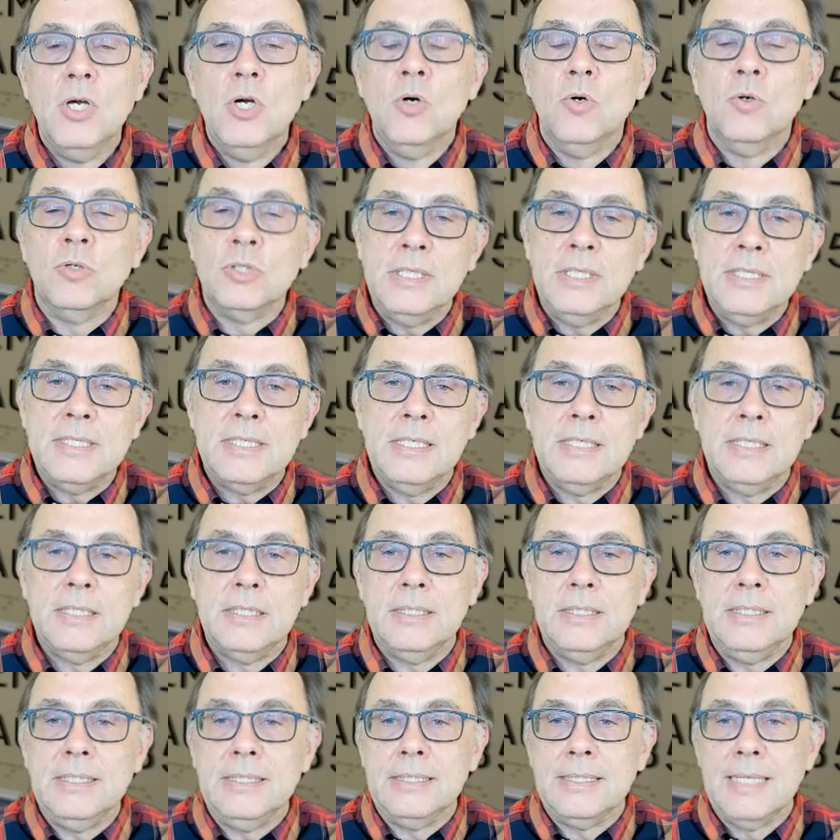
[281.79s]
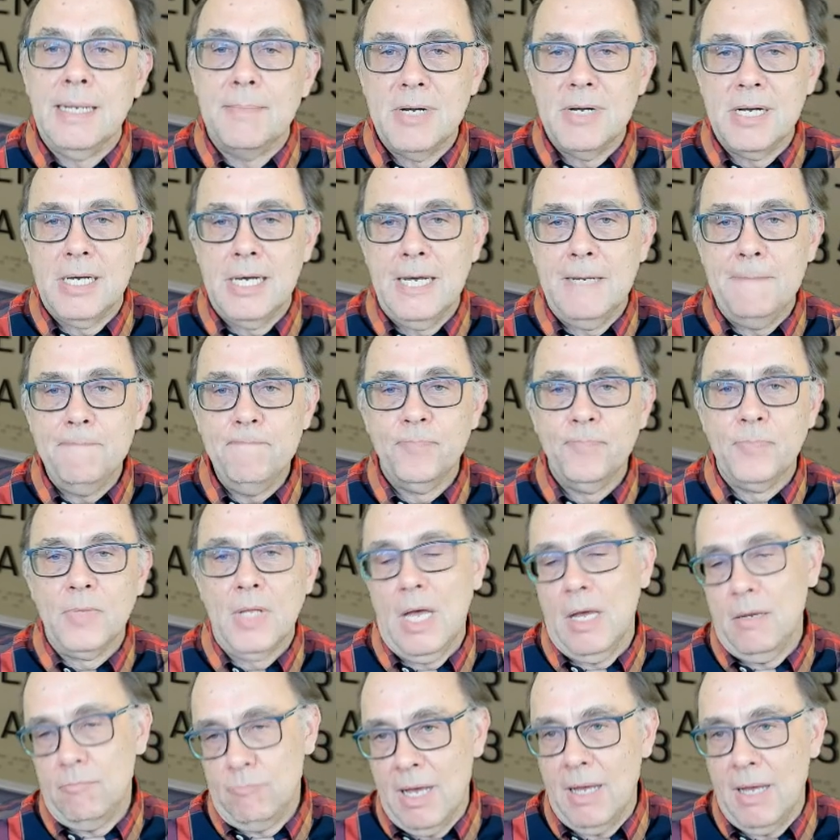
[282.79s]
Und schließlich die Kamera
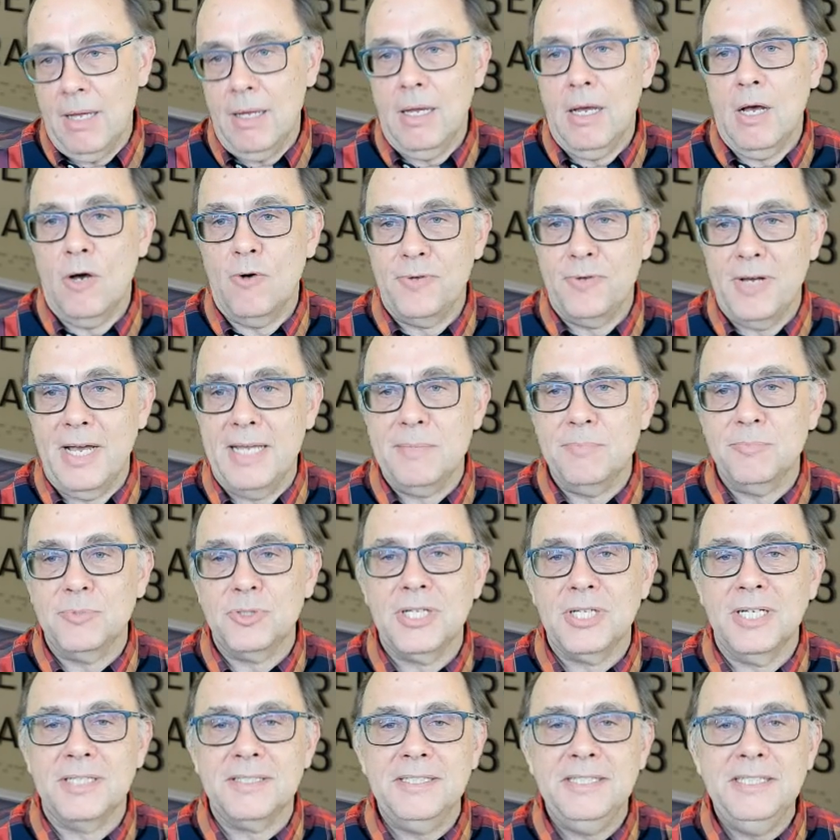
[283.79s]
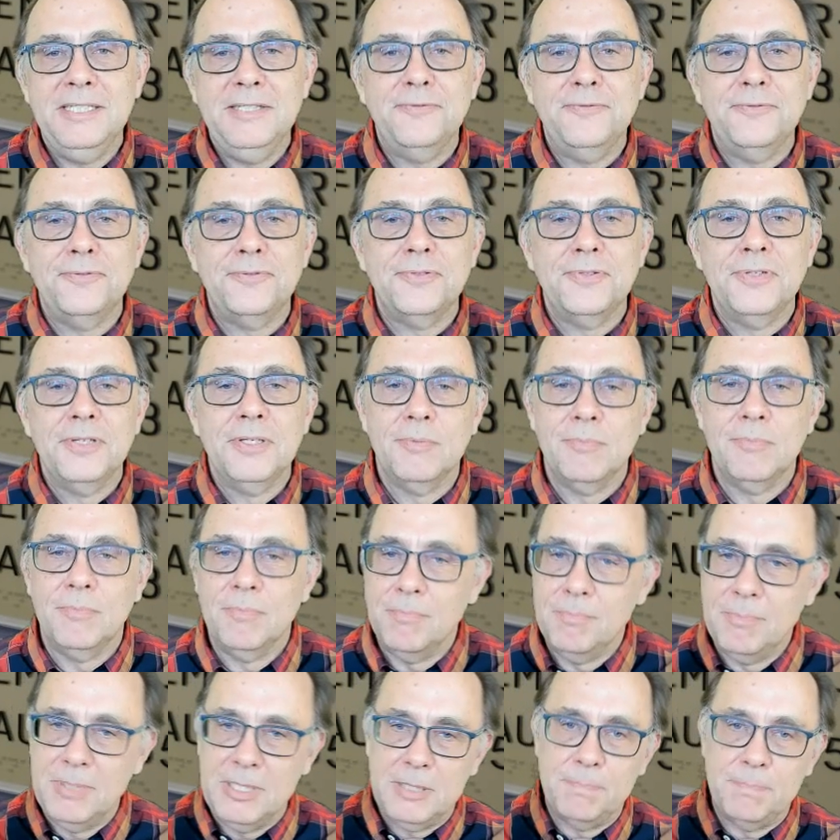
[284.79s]
äh, auf einem Stativ
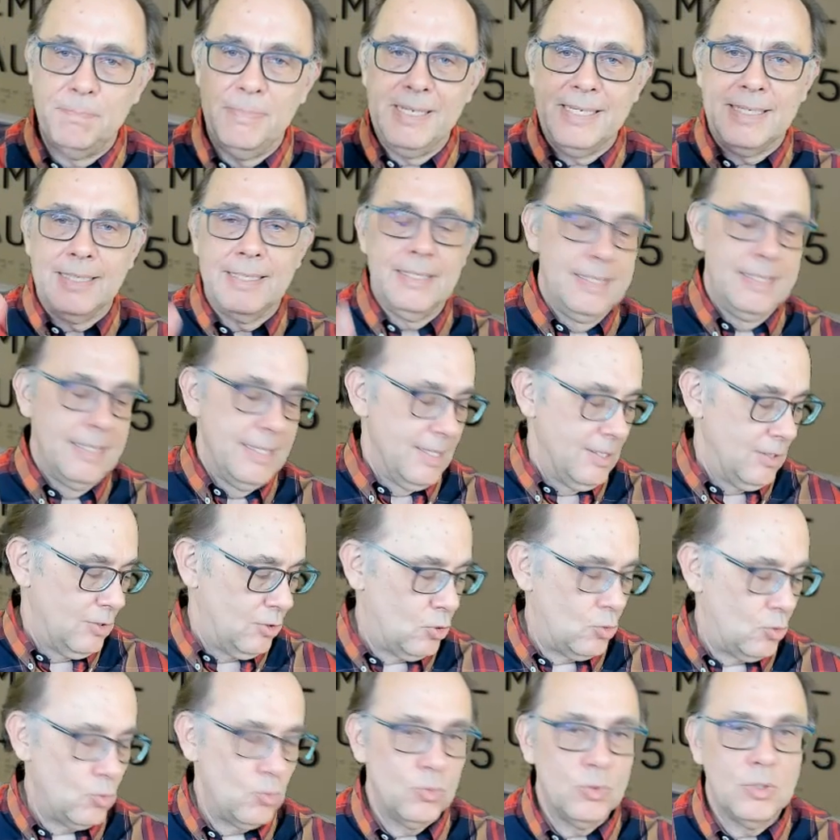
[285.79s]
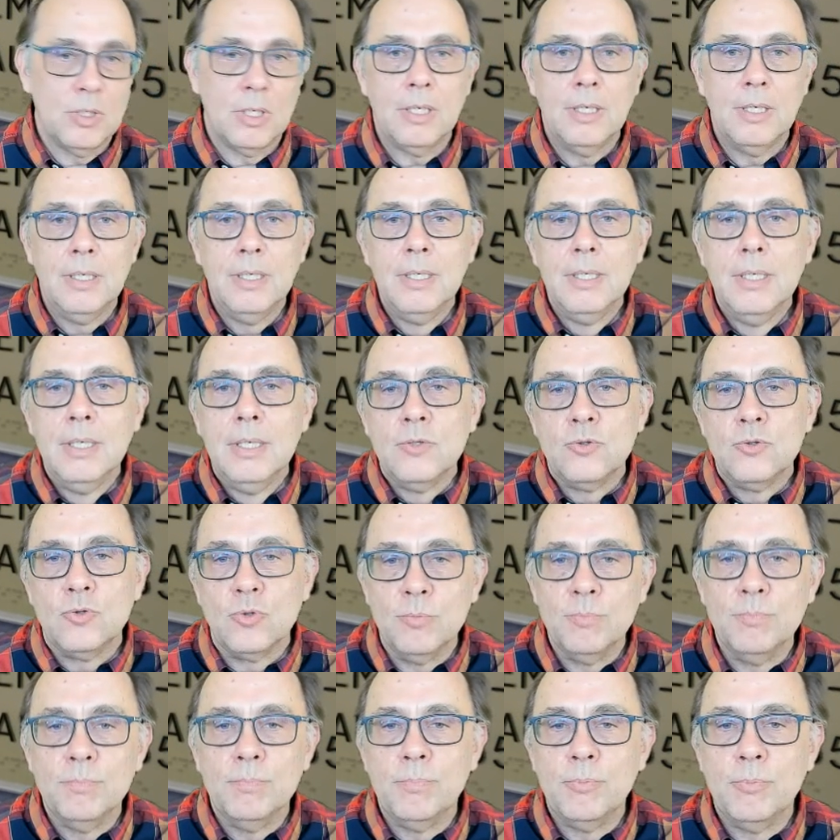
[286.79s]
mit Blick zur
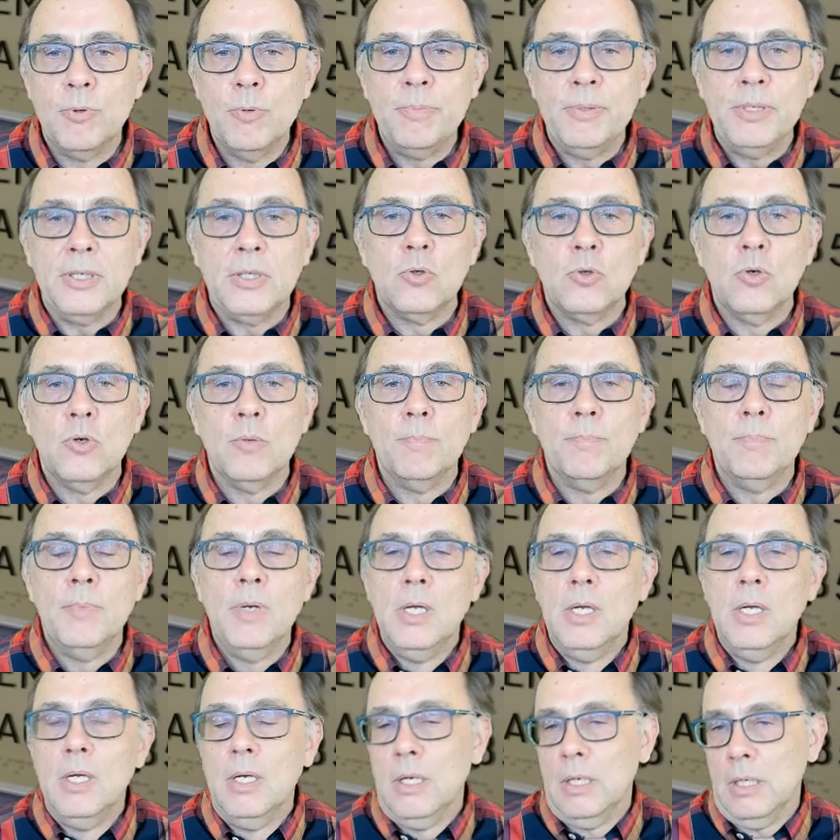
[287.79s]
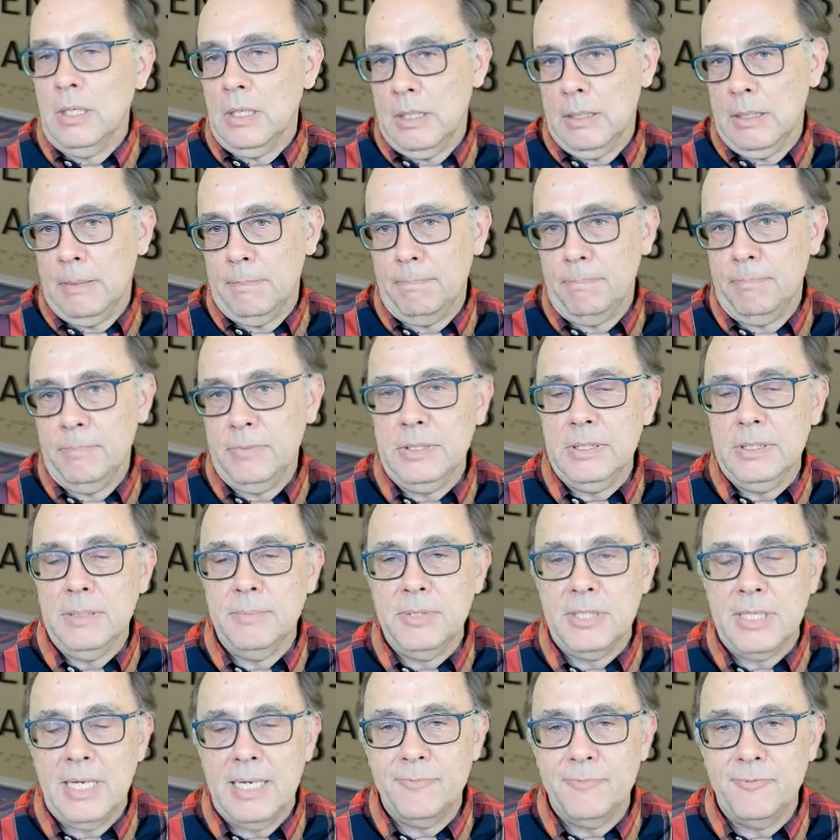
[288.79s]
zum Publikum, ähm, hier
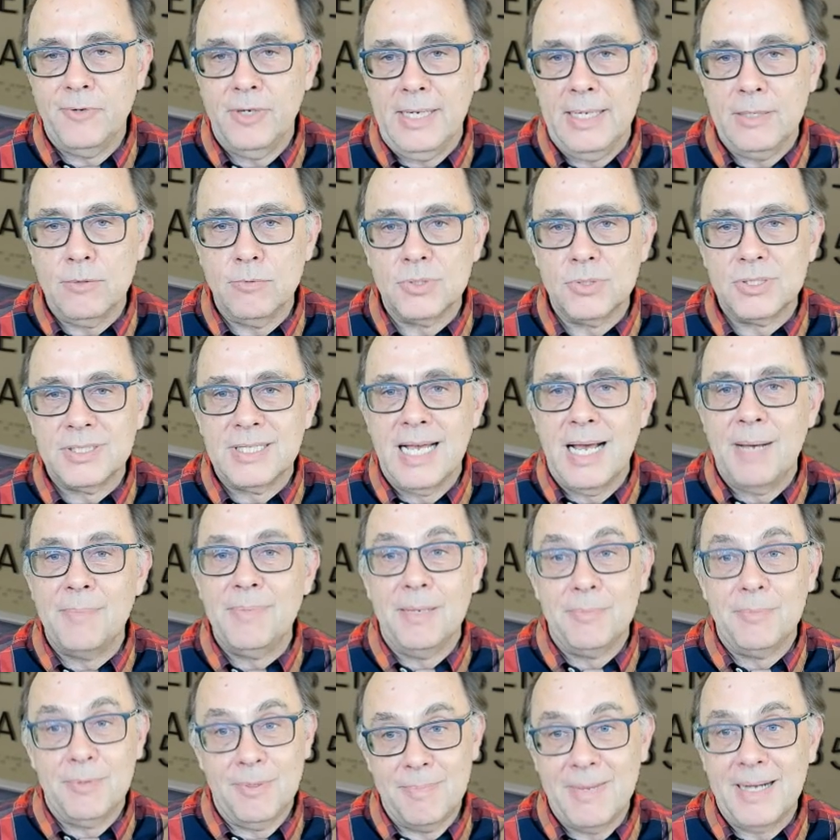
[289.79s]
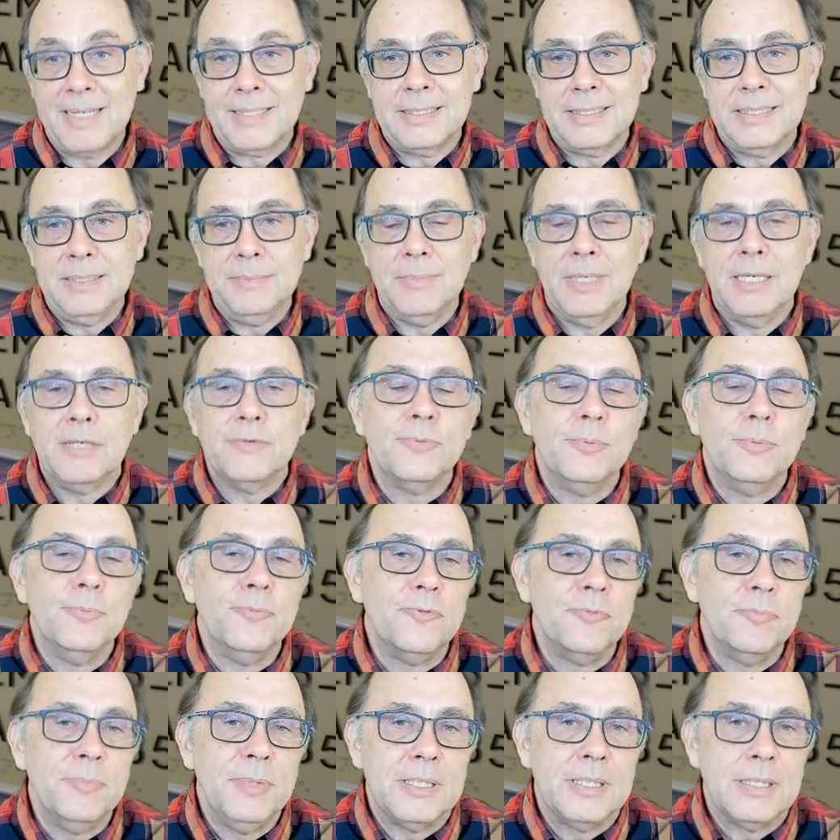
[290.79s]
mit einem Verlängerungskabel, aber maximal
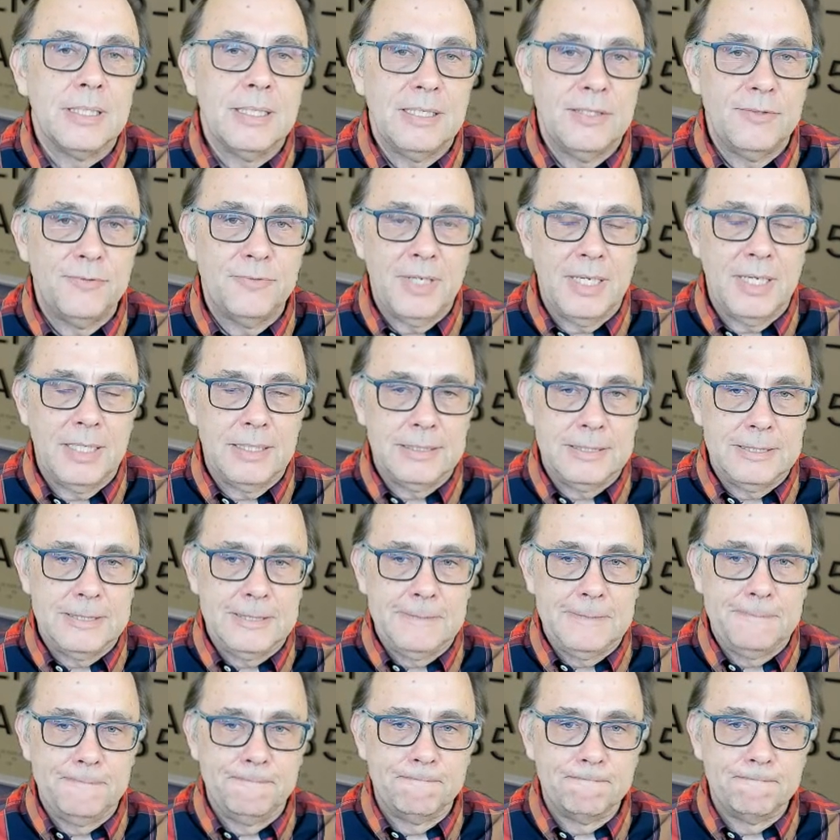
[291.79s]
5 Meter entfernt.